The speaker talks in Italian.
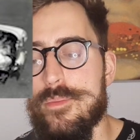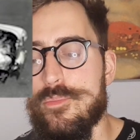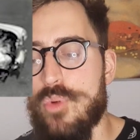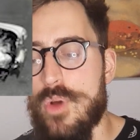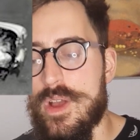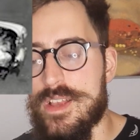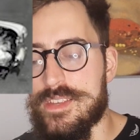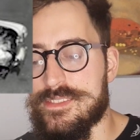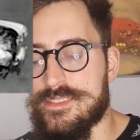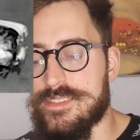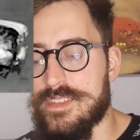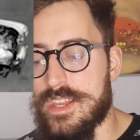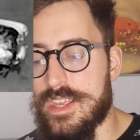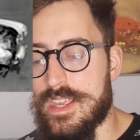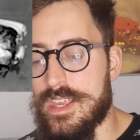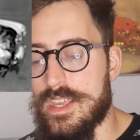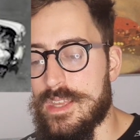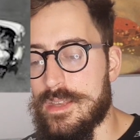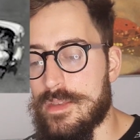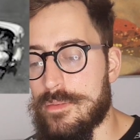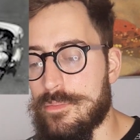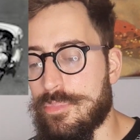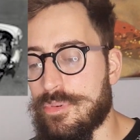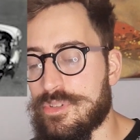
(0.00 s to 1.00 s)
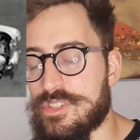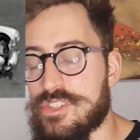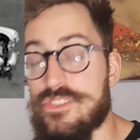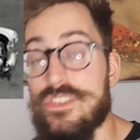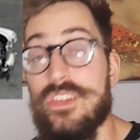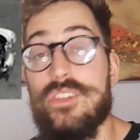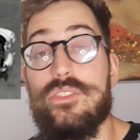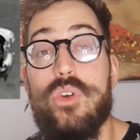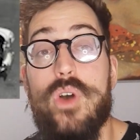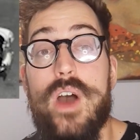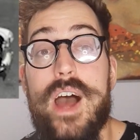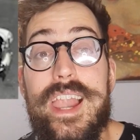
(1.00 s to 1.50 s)
può essere
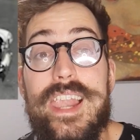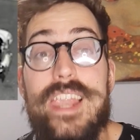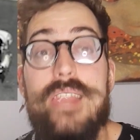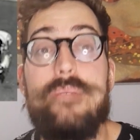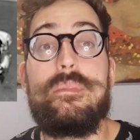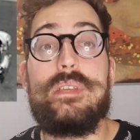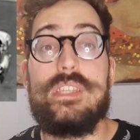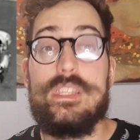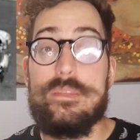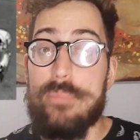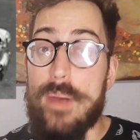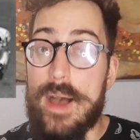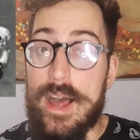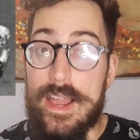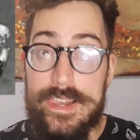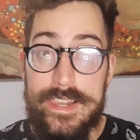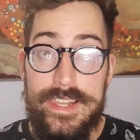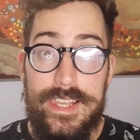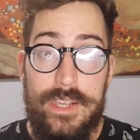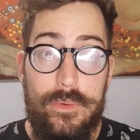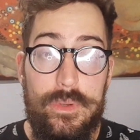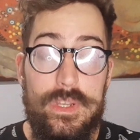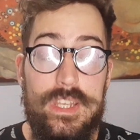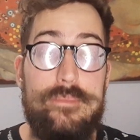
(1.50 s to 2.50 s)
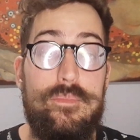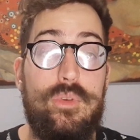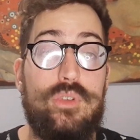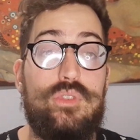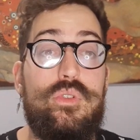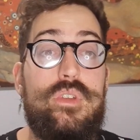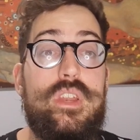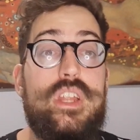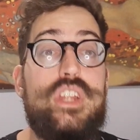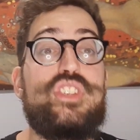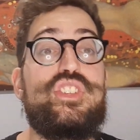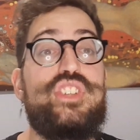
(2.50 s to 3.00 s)
posizionato alle mie spalle, quindi
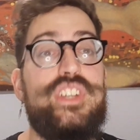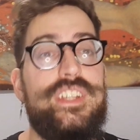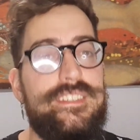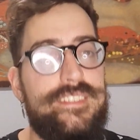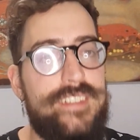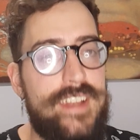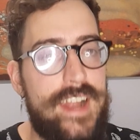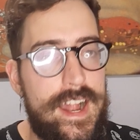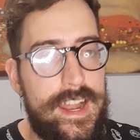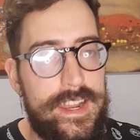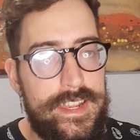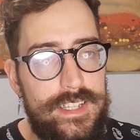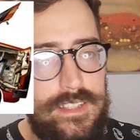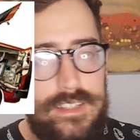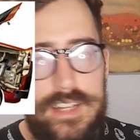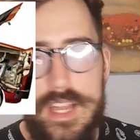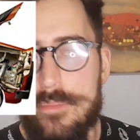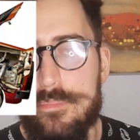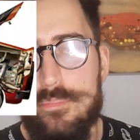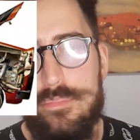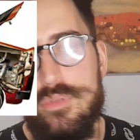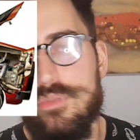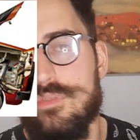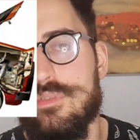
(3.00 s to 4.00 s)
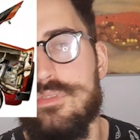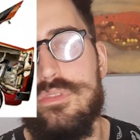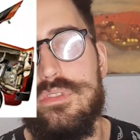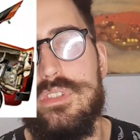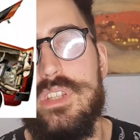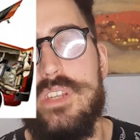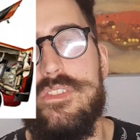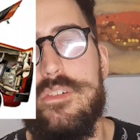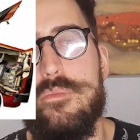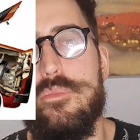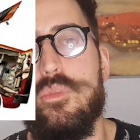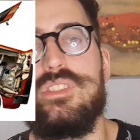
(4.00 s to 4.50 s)
motore centrale, al posto
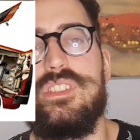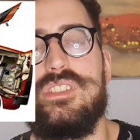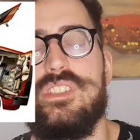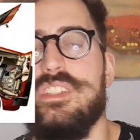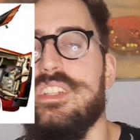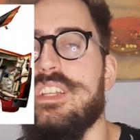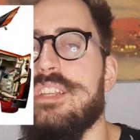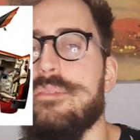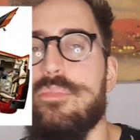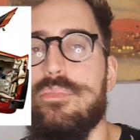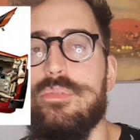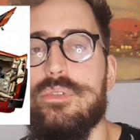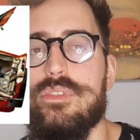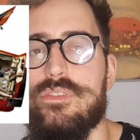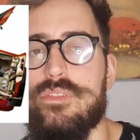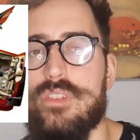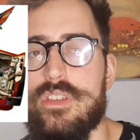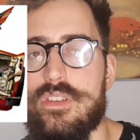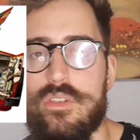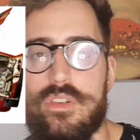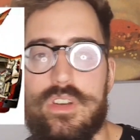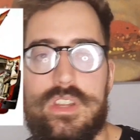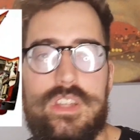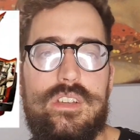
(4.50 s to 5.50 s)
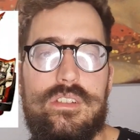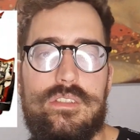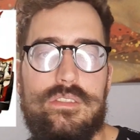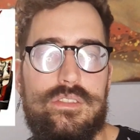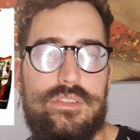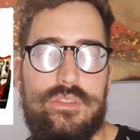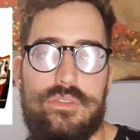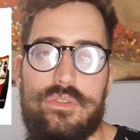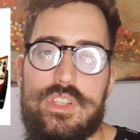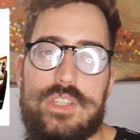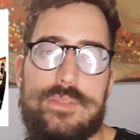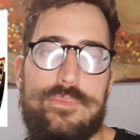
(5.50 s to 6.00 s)
dei famosi sedili posteriori,
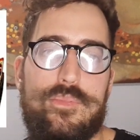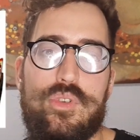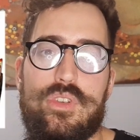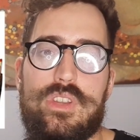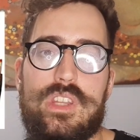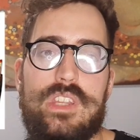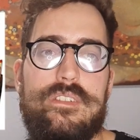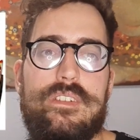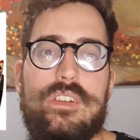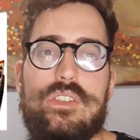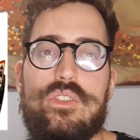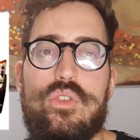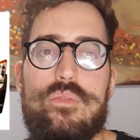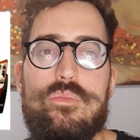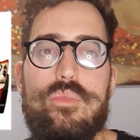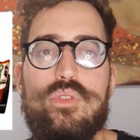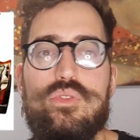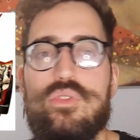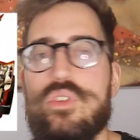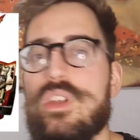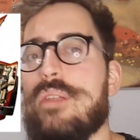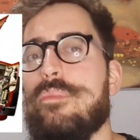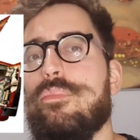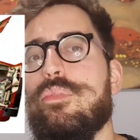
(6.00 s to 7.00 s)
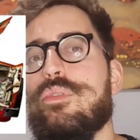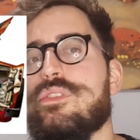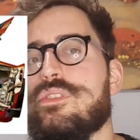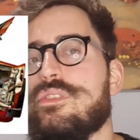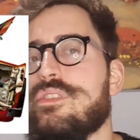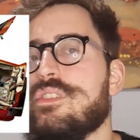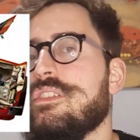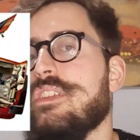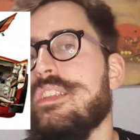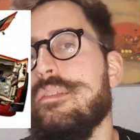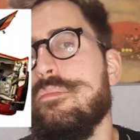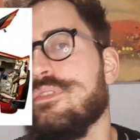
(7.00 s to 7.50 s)
se lo sportiva hanno il motore al
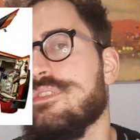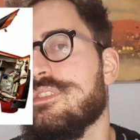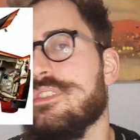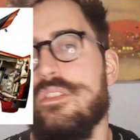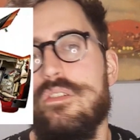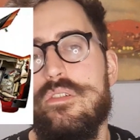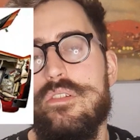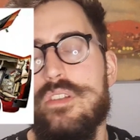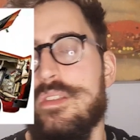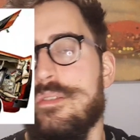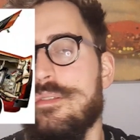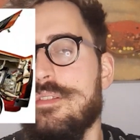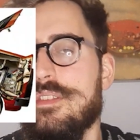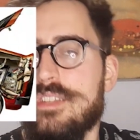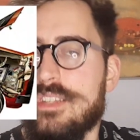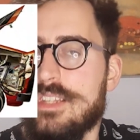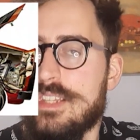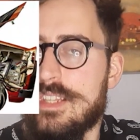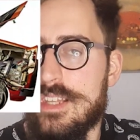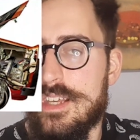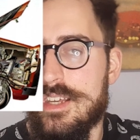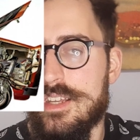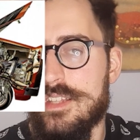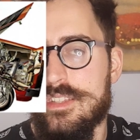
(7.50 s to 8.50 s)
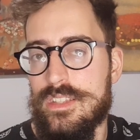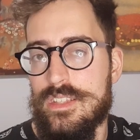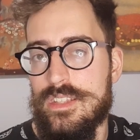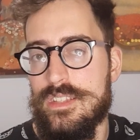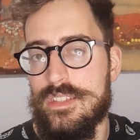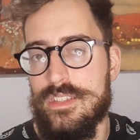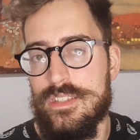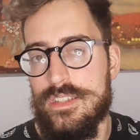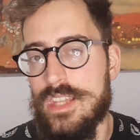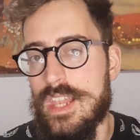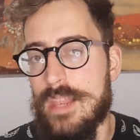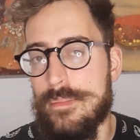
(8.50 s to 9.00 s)
posto dei sedili posteriori, nella,
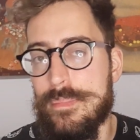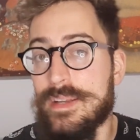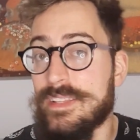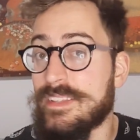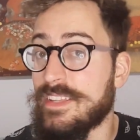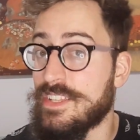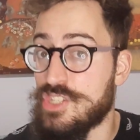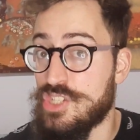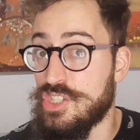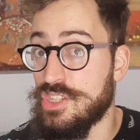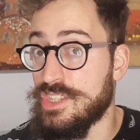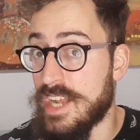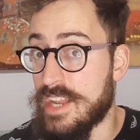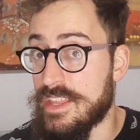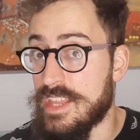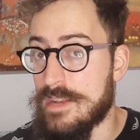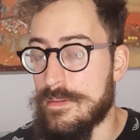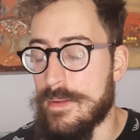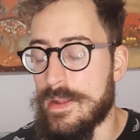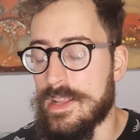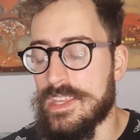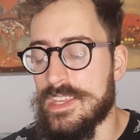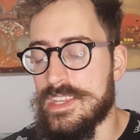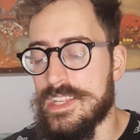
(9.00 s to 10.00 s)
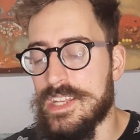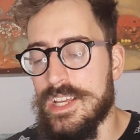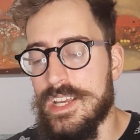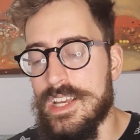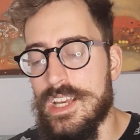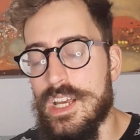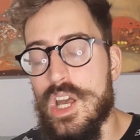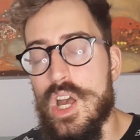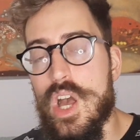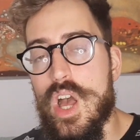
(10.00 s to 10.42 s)
nella parte centrale della macchina,